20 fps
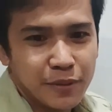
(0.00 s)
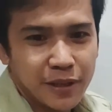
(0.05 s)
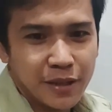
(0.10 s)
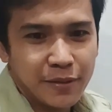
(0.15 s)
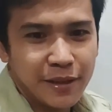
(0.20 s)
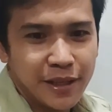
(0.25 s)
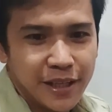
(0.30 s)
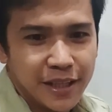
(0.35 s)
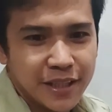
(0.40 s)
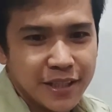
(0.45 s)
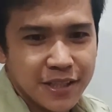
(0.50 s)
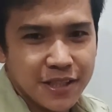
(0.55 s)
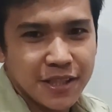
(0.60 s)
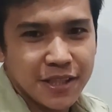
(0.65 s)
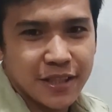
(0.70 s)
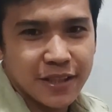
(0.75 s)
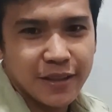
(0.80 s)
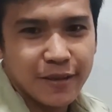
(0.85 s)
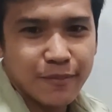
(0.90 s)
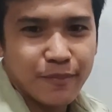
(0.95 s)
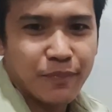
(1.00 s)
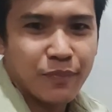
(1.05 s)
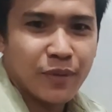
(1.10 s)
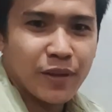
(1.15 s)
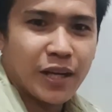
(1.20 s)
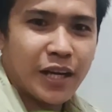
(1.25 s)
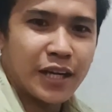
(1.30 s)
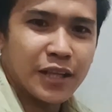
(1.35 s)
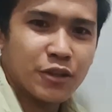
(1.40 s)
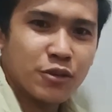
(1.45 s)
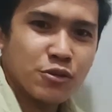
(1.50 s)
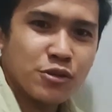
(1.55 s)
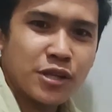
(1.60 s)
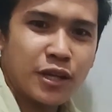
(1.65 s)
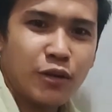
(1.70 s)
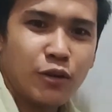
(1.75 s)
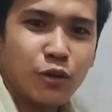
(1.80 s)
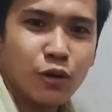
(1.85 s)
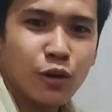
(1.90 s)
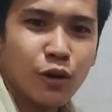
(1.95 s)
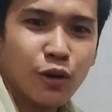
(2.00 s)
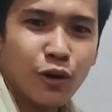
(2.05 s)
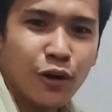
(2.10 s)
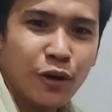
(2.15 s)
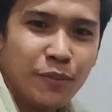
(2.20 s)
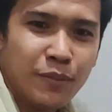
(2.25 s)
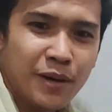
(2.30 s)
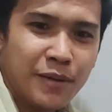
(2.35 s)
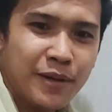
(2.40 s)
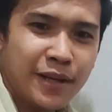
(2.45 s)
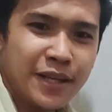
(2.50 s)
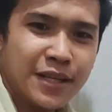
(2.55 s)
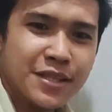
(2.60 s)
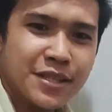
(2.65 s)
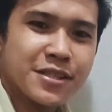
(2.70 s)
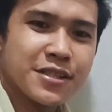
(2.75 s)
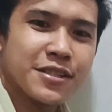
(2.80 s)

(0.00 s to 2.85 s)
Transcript: mga migs. Ato sa lugoon mga migs.